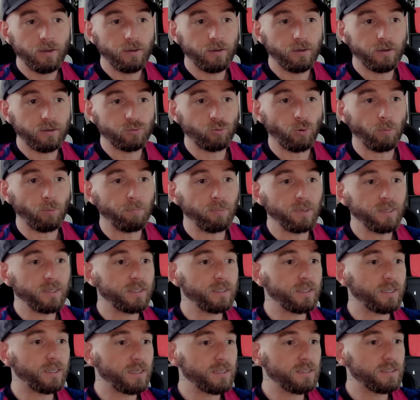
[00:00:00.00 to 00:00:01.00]
que ce soit
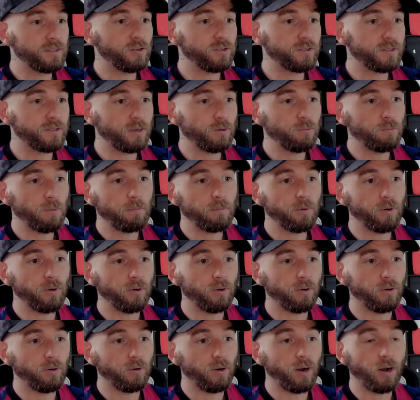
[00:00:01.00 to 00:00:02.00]
Pedri, Christensen ou même
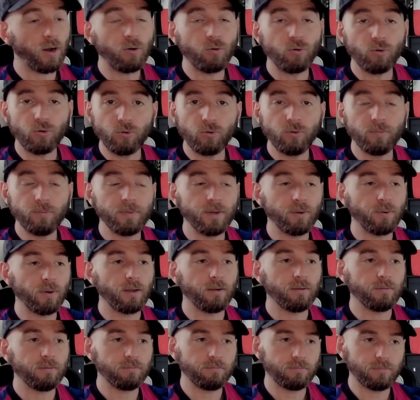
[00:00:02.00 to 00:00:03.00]
Arroro, Mais
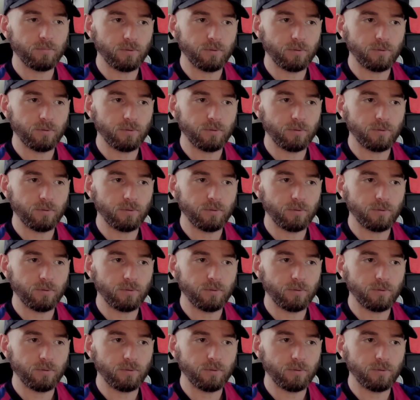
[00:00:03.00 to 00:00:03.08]
voilà,